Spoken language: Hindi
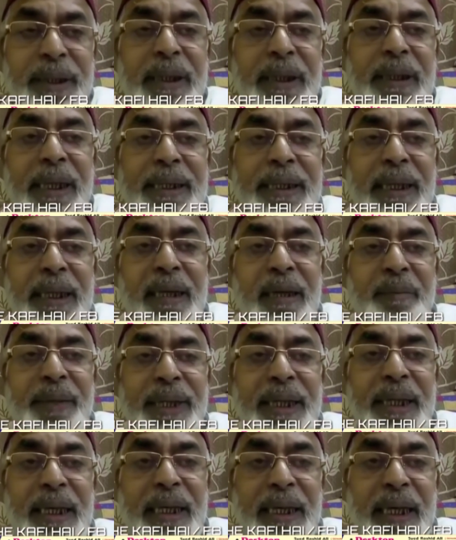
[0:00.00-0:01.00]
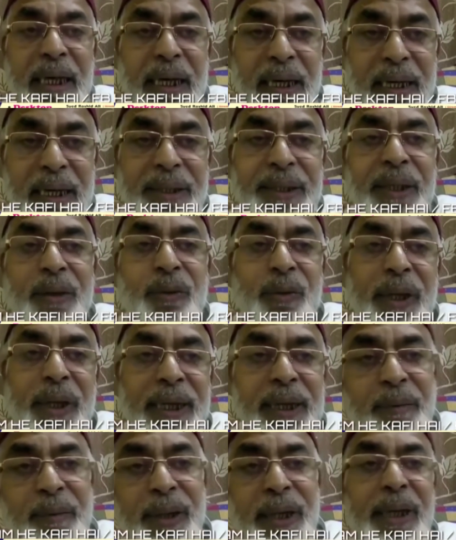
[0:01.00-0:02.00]
मस्जिद एक्शन कमेटी के डेलीगेशन को
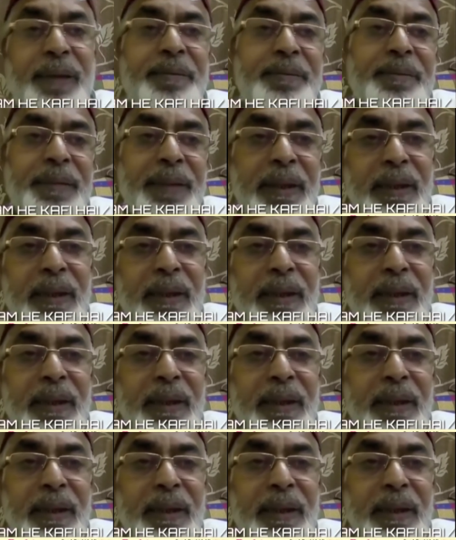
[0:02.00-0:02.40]
लेके बोले